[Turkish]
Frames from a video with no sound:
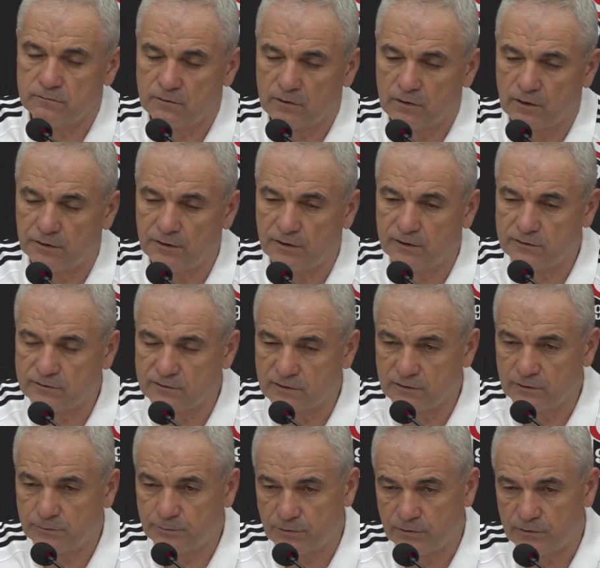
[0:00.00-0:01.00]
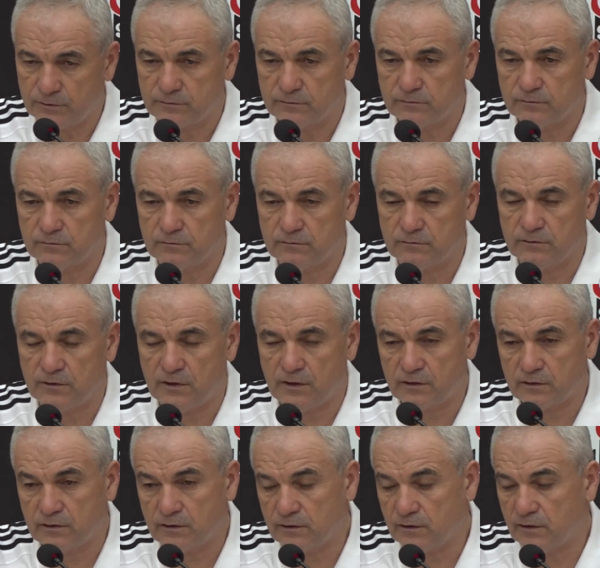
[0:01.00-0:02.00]
analiz edip
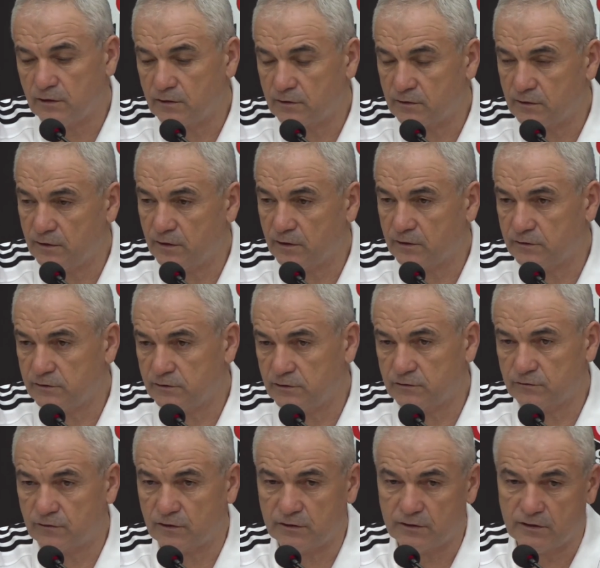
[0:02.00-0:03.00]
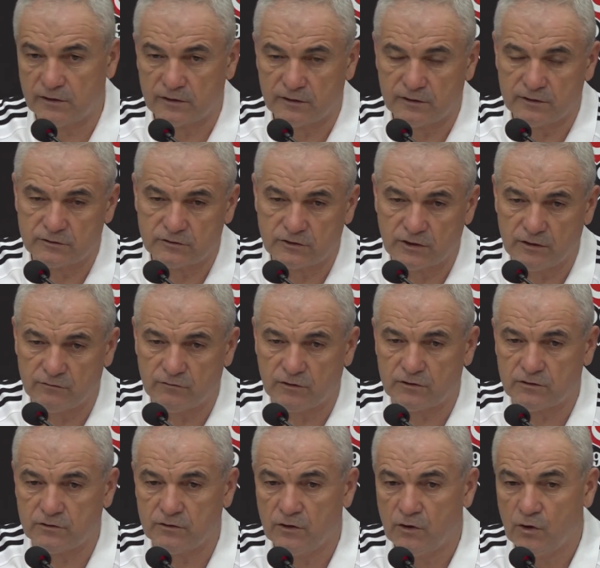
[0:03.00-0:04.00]
nerede nerede ne kriz var, nerede şey
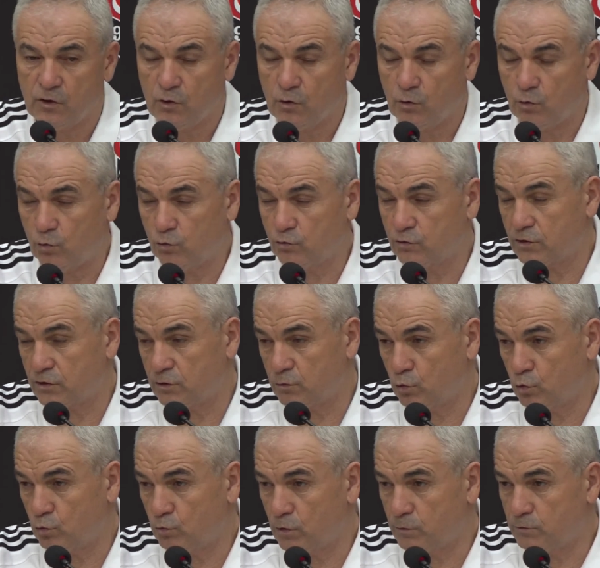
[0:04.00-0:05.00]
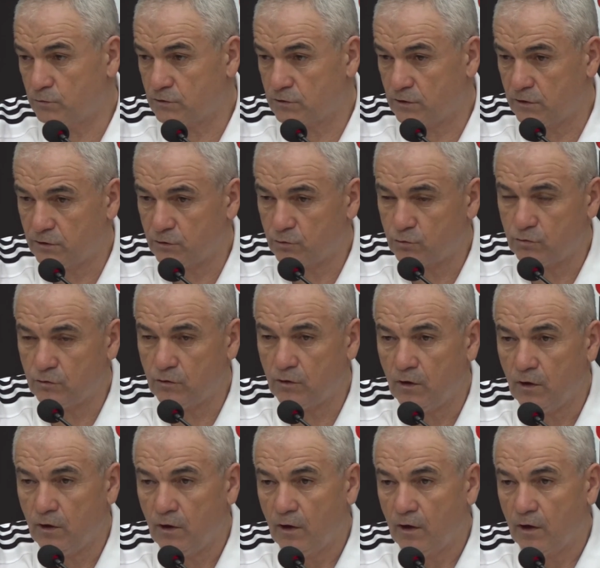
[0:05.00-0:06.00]
var onları bulmamız gerekiyor.
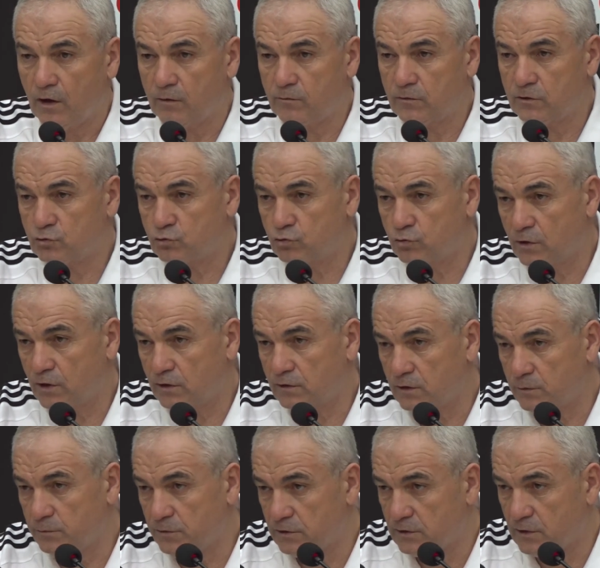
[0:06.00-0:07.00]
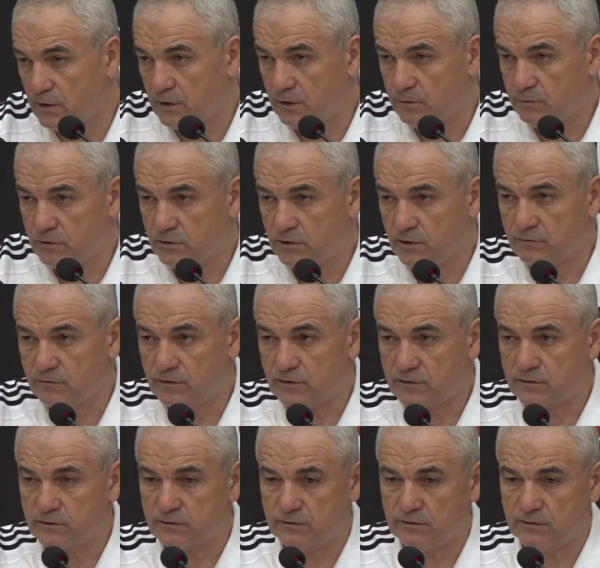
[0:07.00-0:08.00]
Ama şu anda bir tane bir şey var.
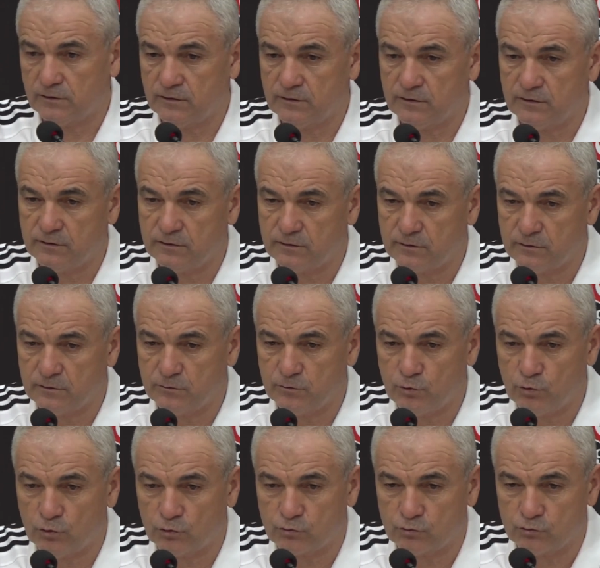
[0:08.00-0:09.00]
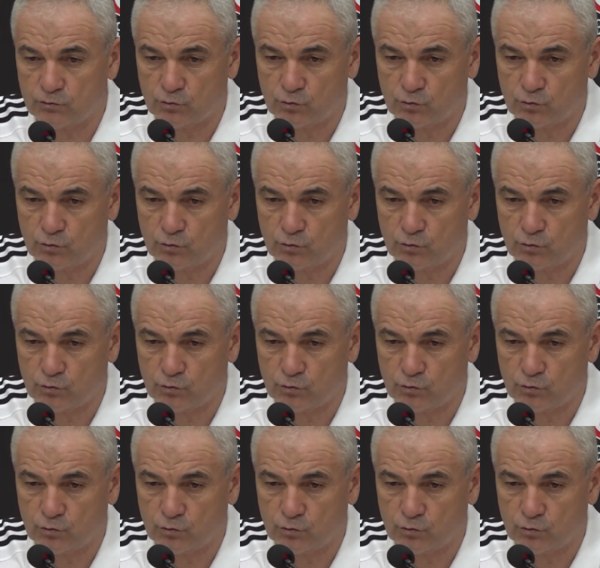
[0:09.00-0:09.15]
E, biliyorsunuz